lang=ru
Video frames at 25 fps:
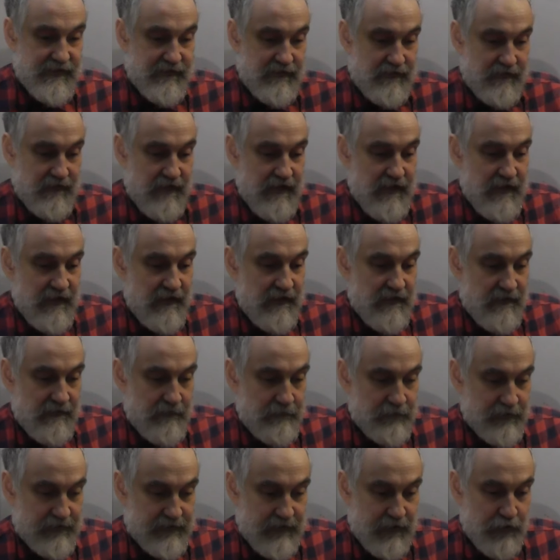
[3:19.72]
э,
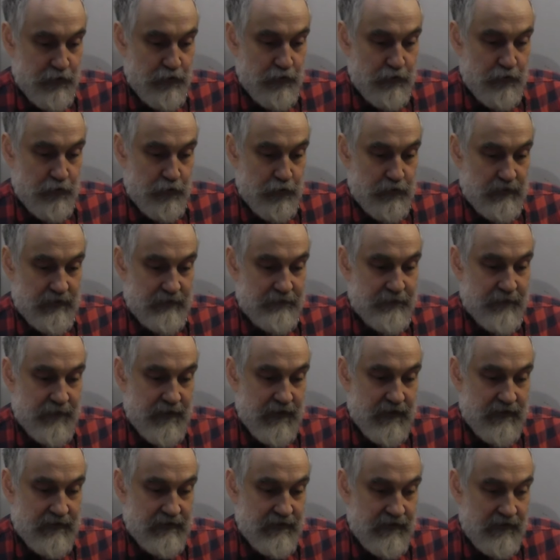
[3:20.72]
вот такого рода
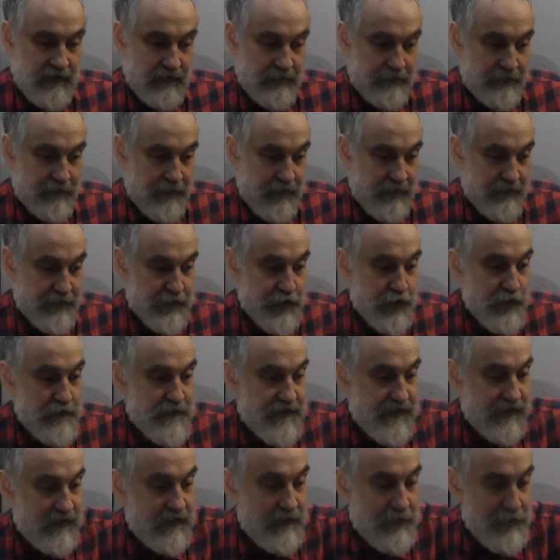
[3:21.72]
фракталов а в чем
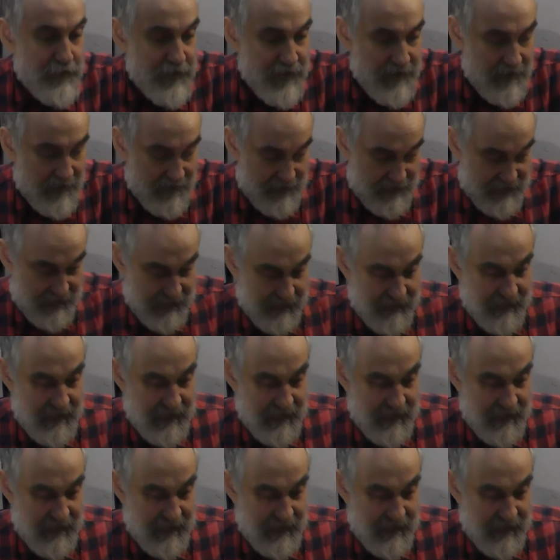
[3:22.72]
заключается?